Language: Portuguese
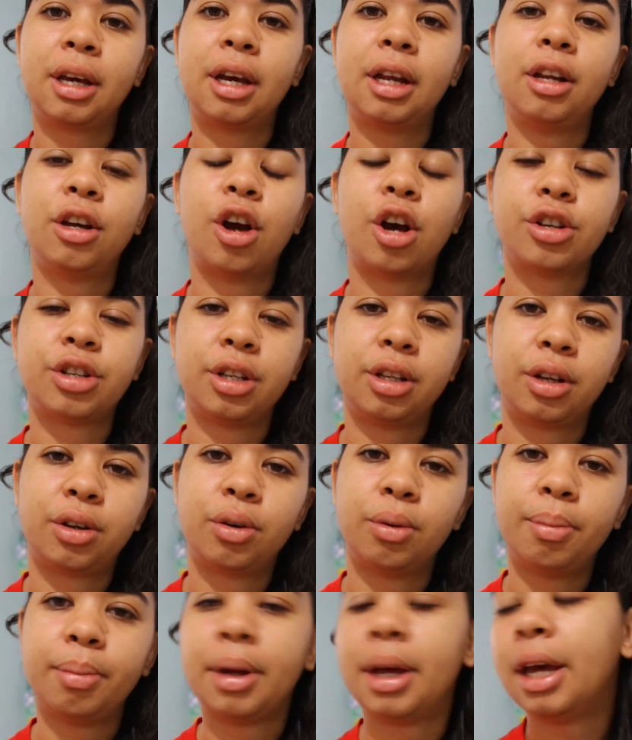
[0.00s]
que ele gosta de
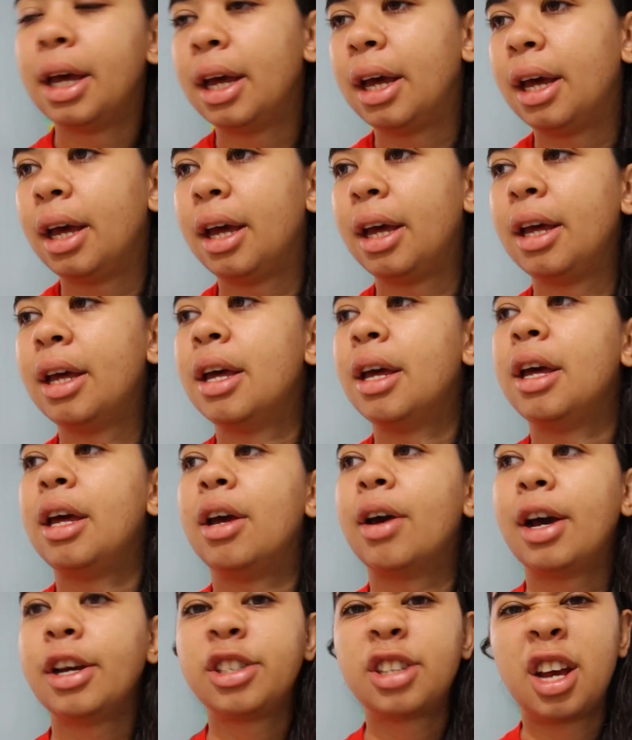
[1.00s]
comer.
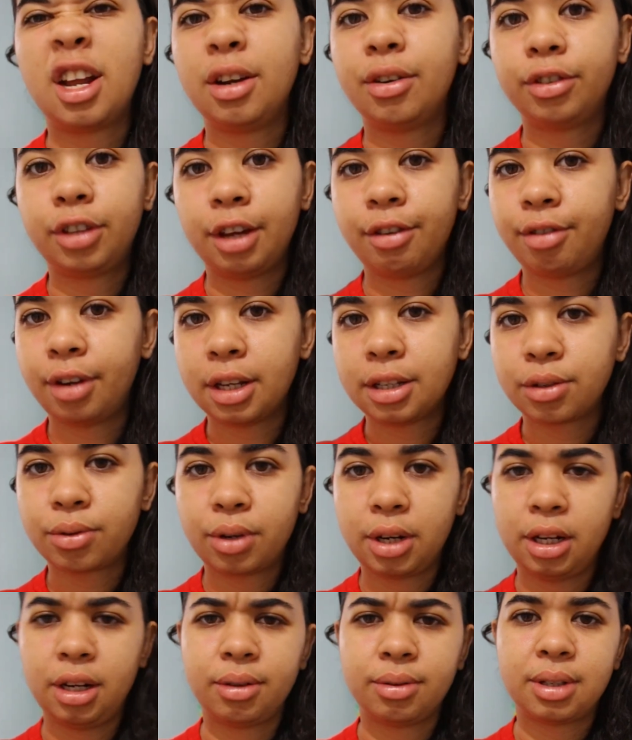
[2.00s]
Eu acho que ele não tem
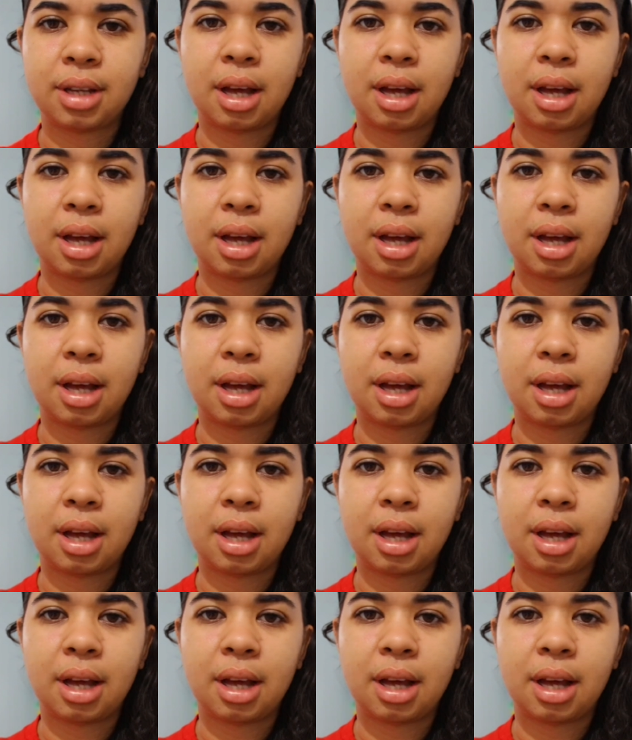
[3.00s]
frescura não,